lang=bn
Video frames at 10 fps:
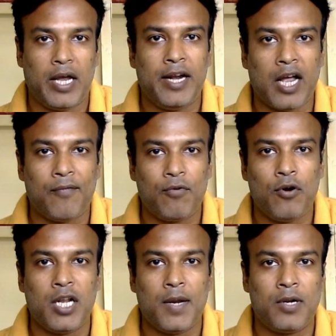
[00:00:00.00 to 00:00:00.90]
এই
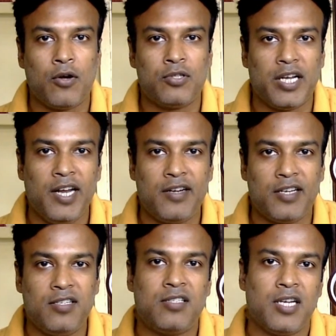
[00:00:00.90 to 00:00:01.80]
ট্যাফলন টেপটা হচ্ছে হিট
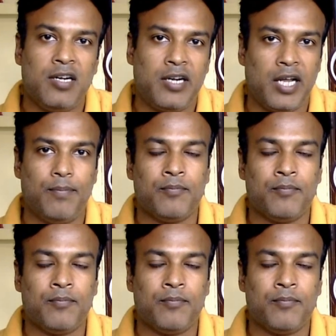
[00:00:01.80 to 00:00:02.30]
রেসিস্ট্যান্ট টেপ